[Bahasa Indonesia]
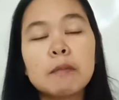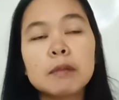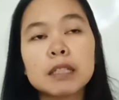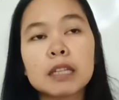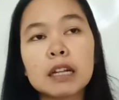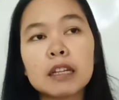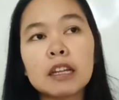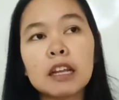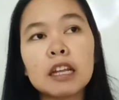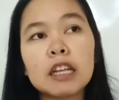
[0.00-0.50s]

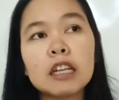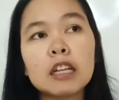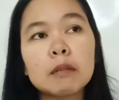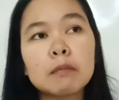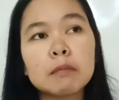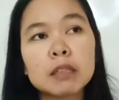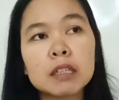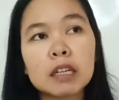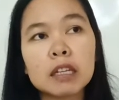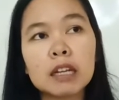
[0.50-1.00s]
Misalnya
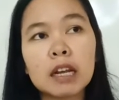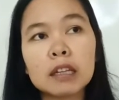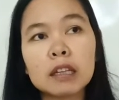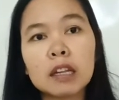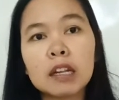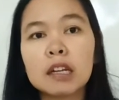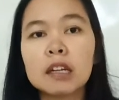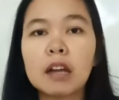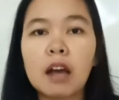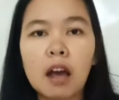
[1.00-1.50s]
ingin menjadi
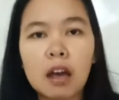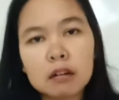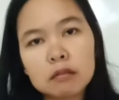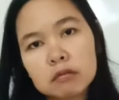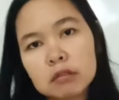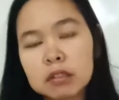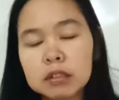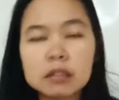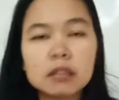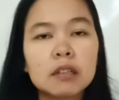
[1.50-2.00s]
atlet
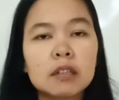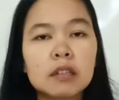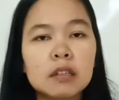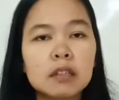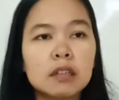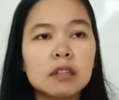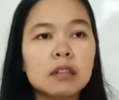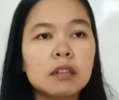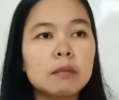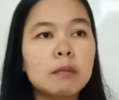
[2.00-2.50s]
harus
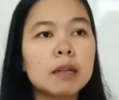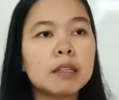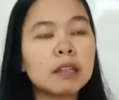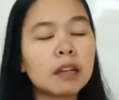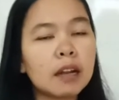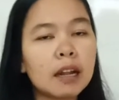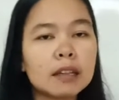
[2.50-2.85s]
Eh, banyak